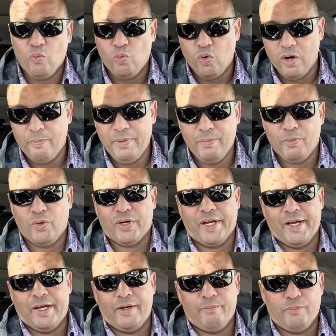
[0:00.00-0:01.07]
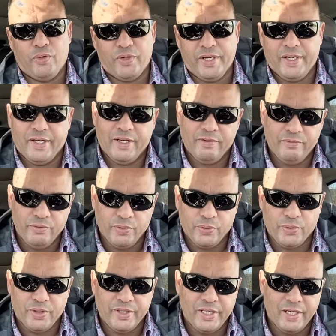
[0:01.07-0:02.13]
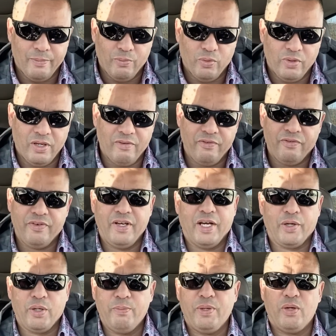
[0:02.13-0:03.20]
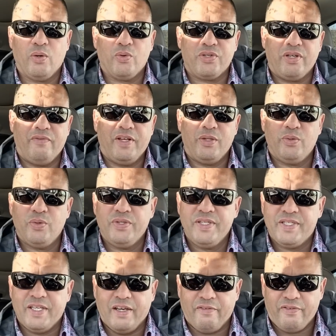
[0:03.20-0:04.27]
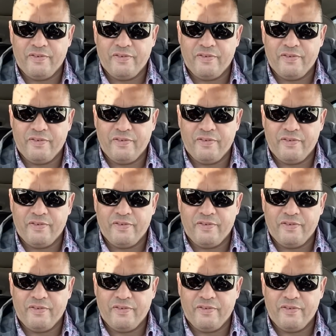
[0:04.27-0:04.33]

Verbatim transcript: وبمونريال مونريال نوتردام ولا في لافي بيلونجي 22 19